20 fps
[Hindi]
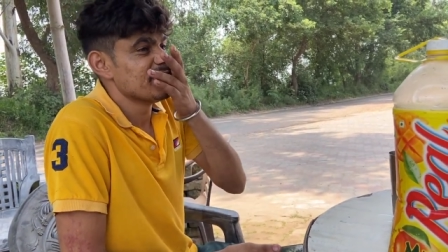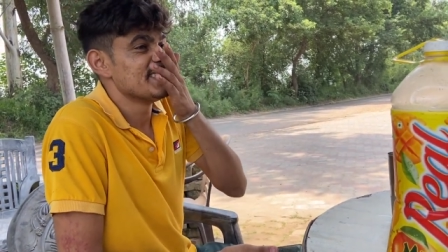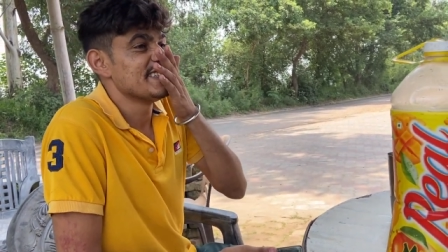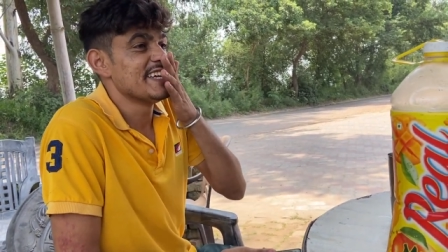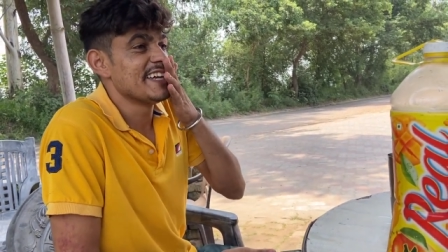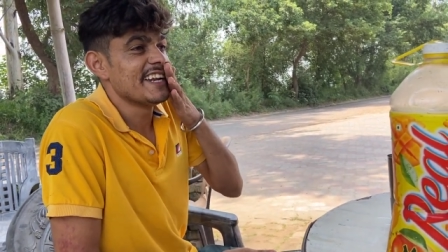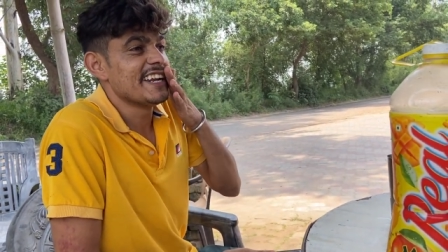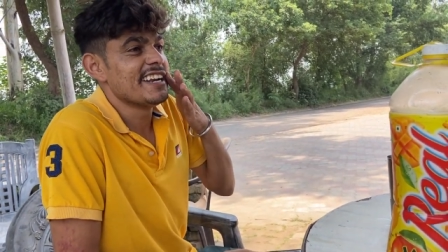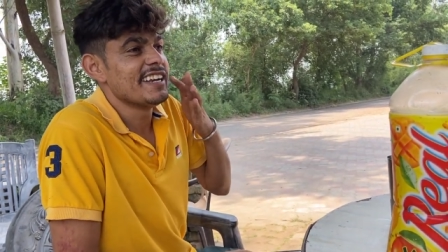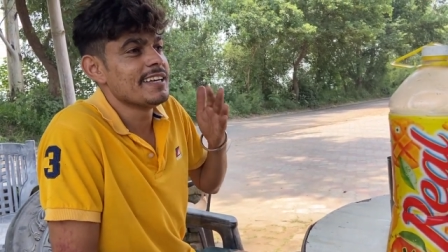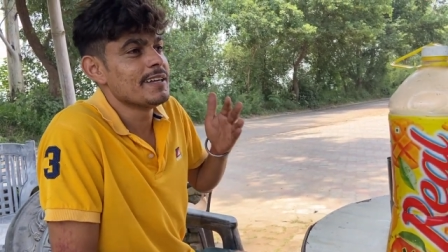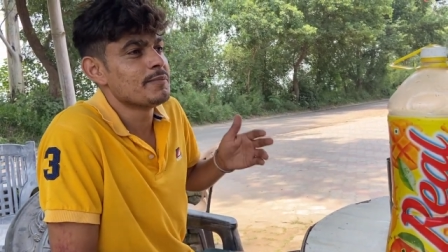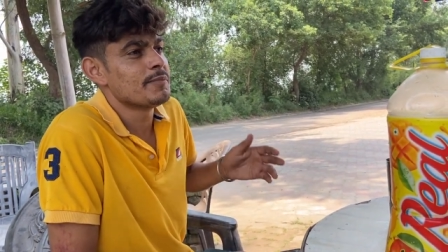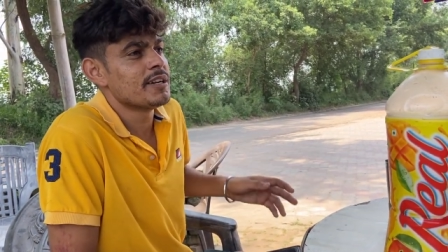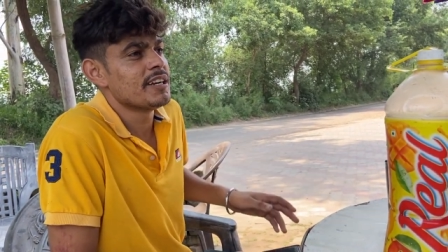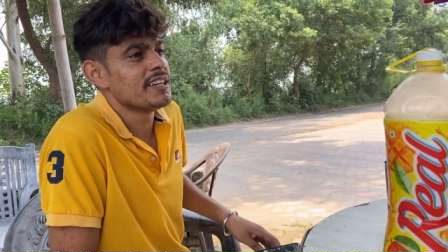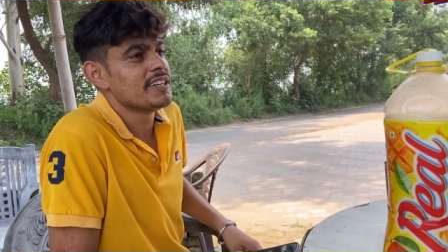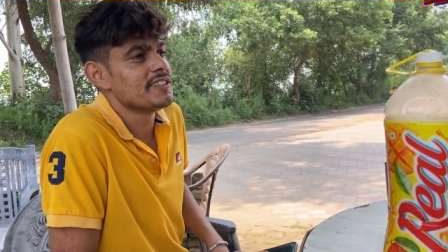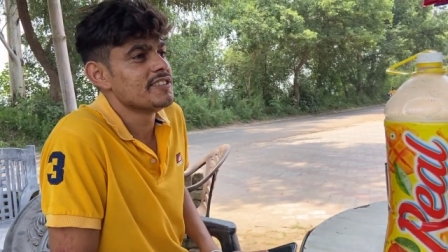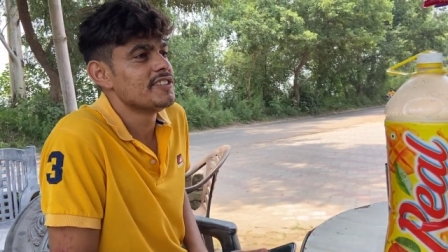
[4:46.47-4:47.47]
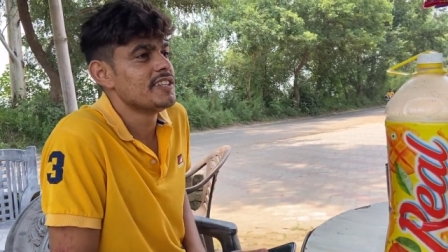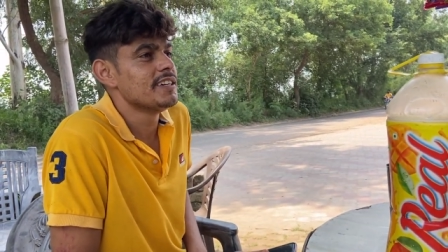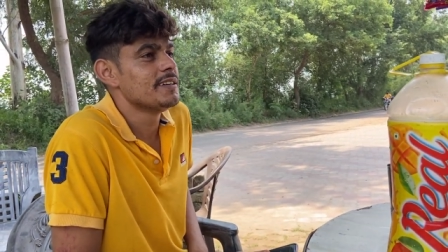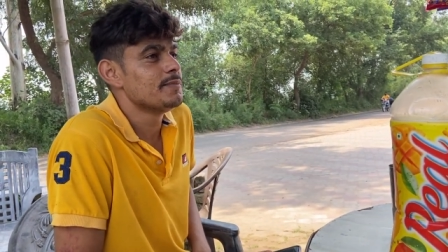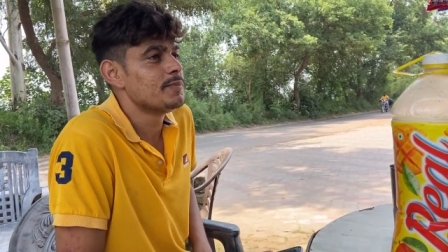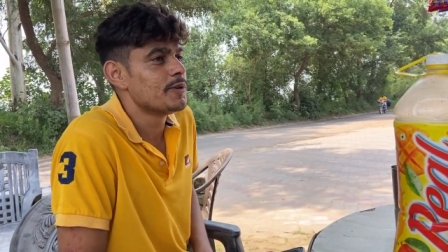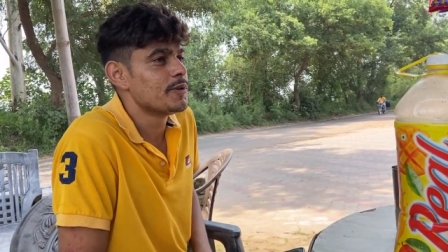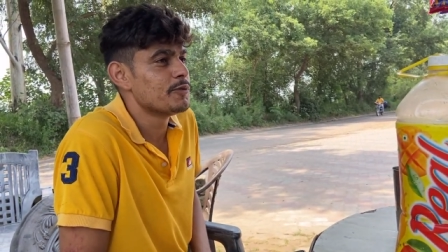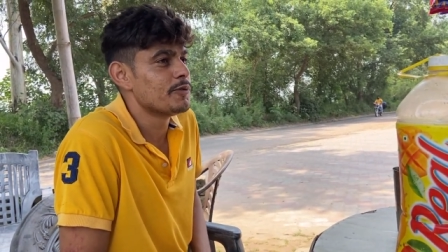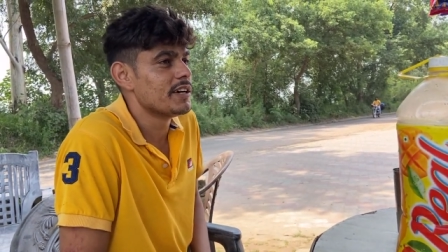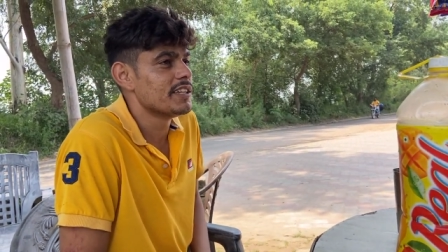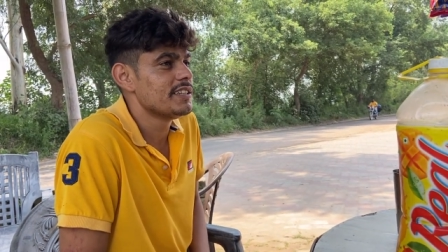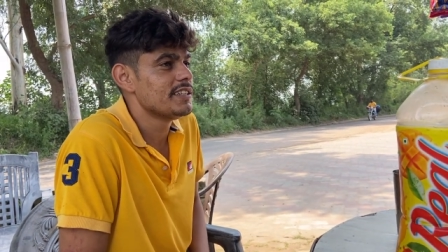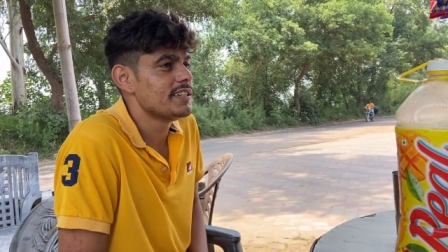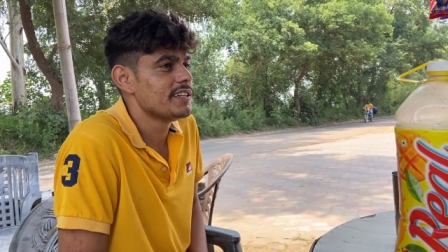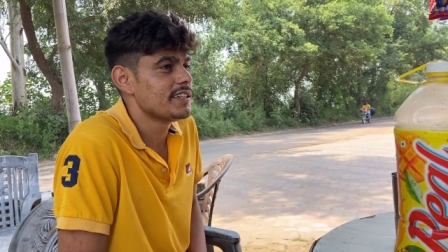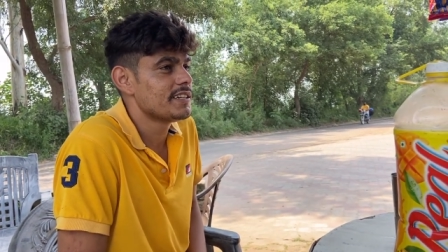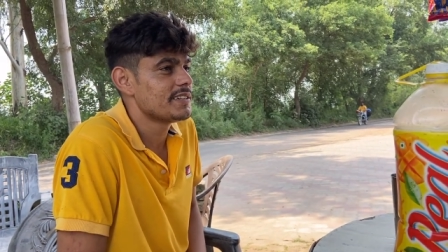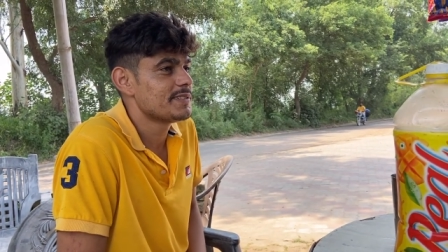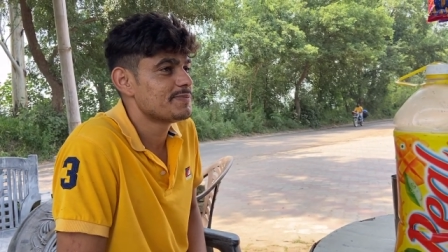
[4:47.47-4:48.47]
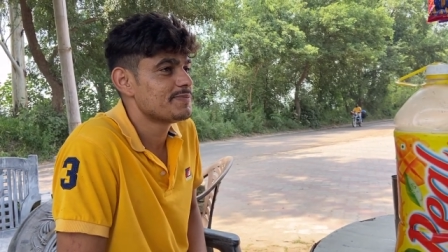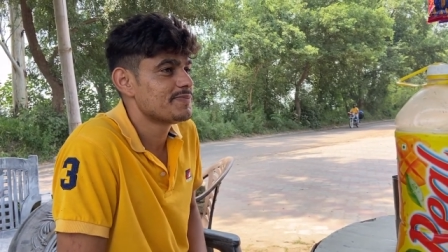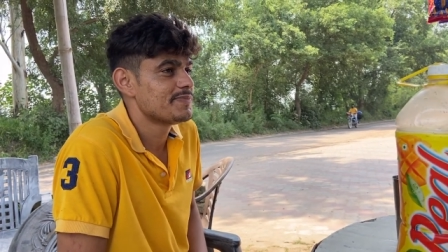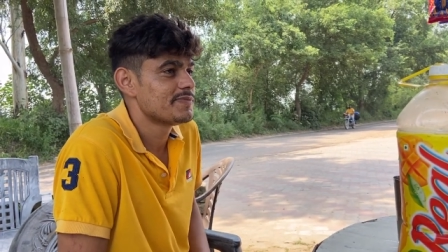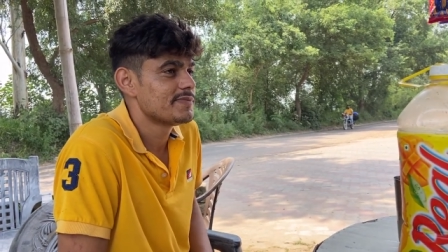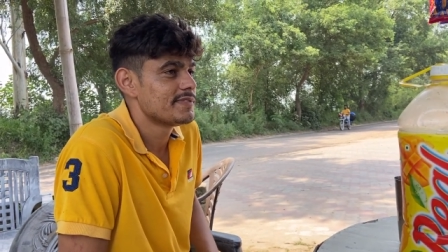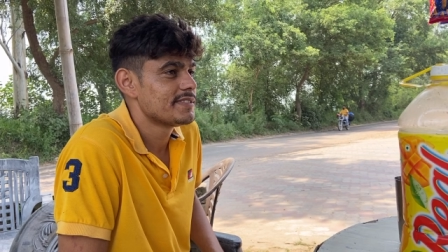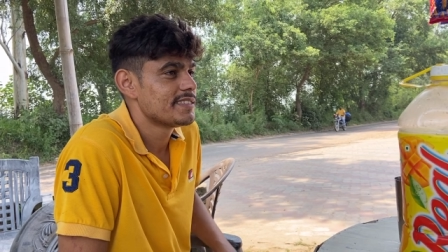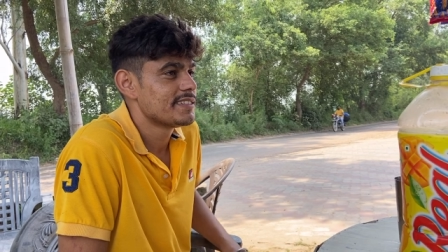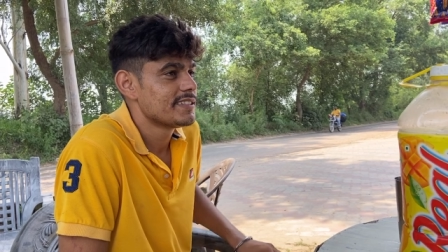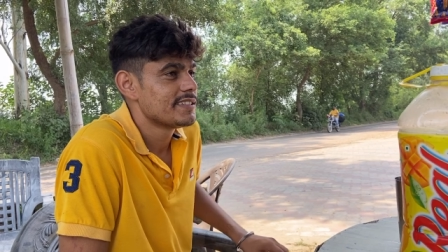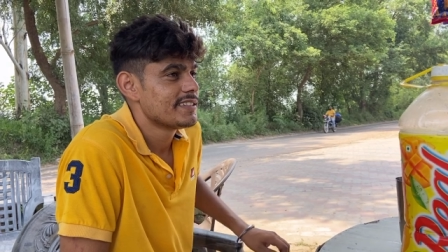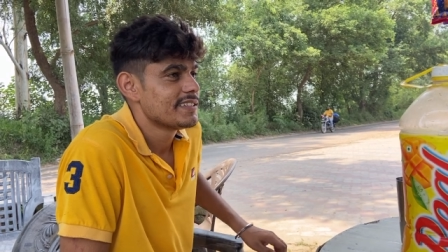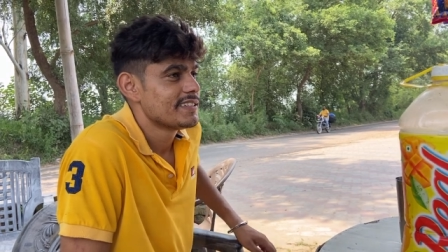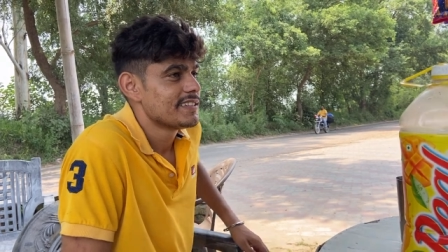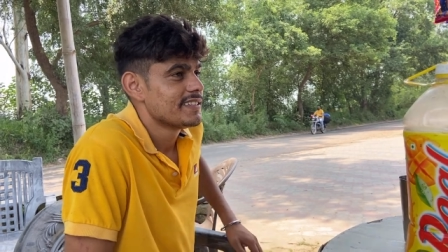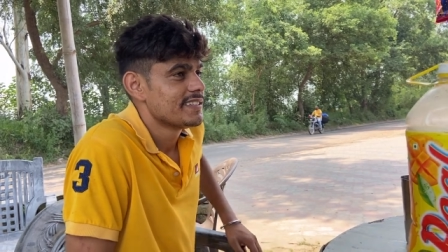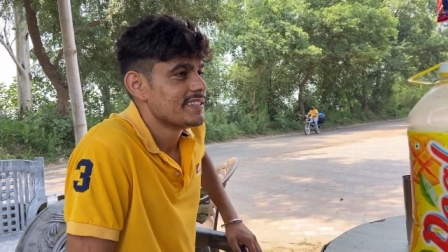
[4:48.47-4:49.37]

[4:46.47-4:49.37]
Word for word: तेरे लिए मैंने दही बनवा दी है हम्म।